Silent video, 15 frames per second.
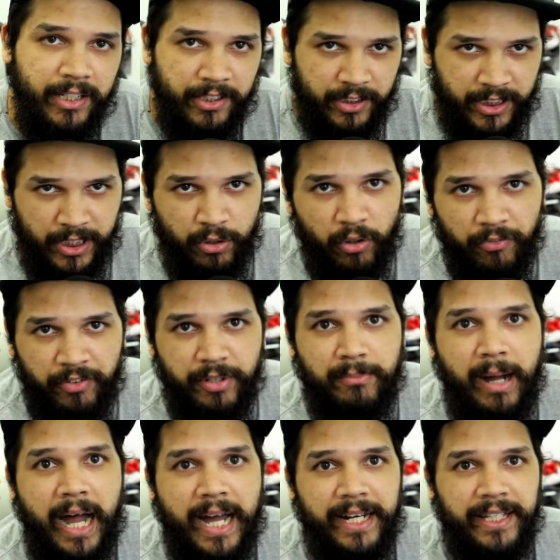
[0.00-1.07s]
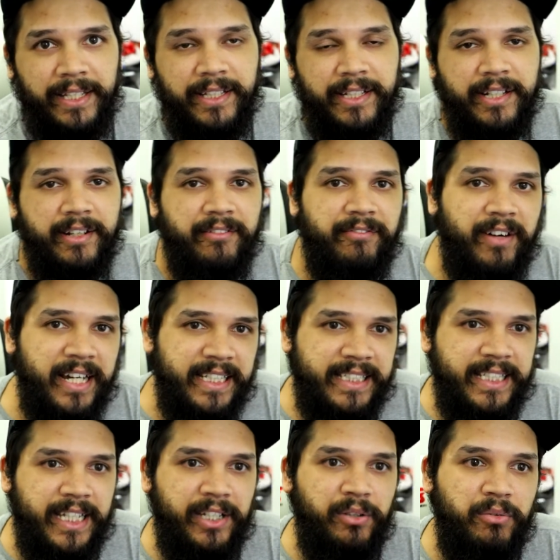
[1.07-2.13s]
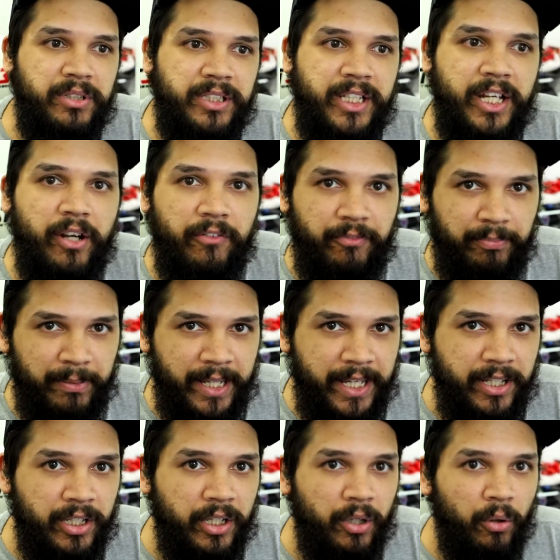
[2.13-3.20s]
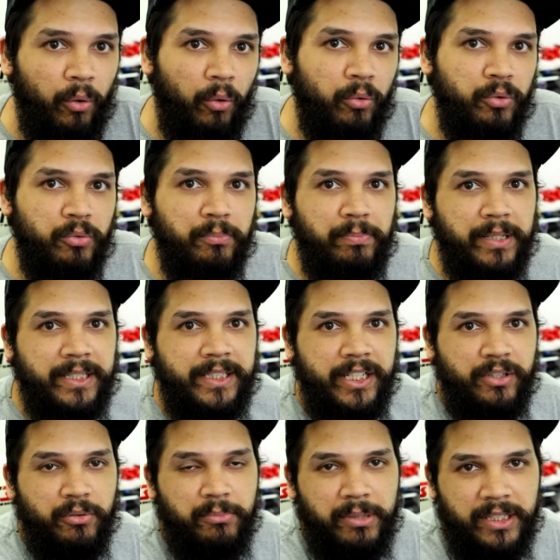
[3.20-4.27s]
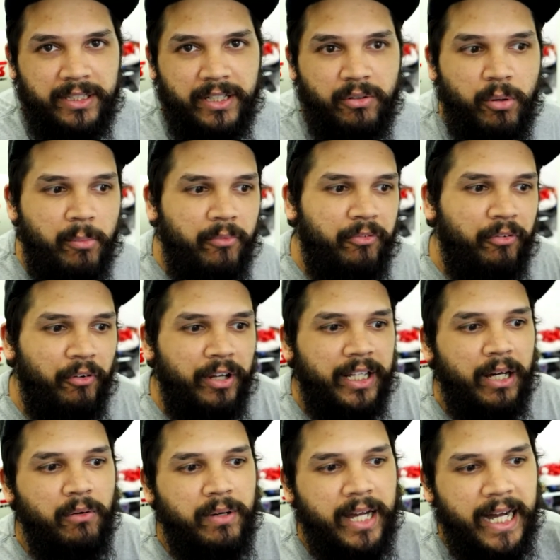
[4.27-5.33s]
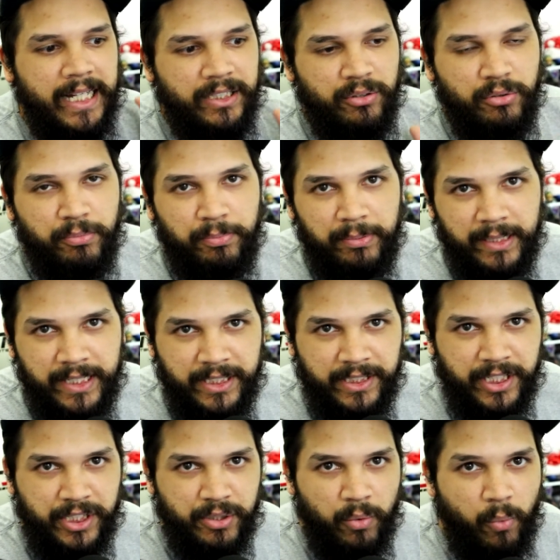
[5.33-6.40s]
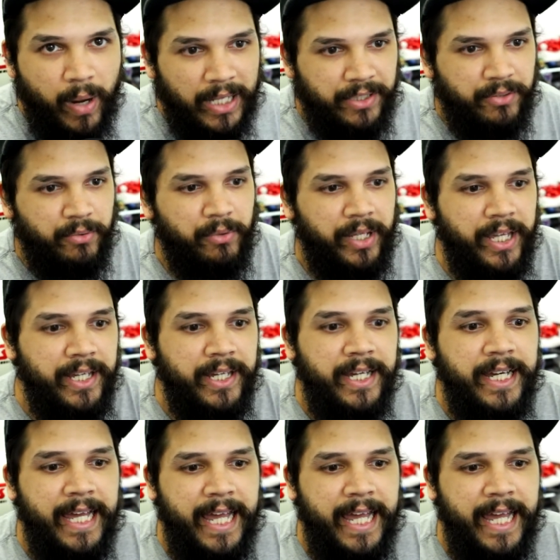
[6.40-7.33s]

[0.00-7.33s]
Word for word: se confirmarem, vai ser no State of Play ou num PlayStation Meeting, como foi lá o caso do PlayStation 4, ok?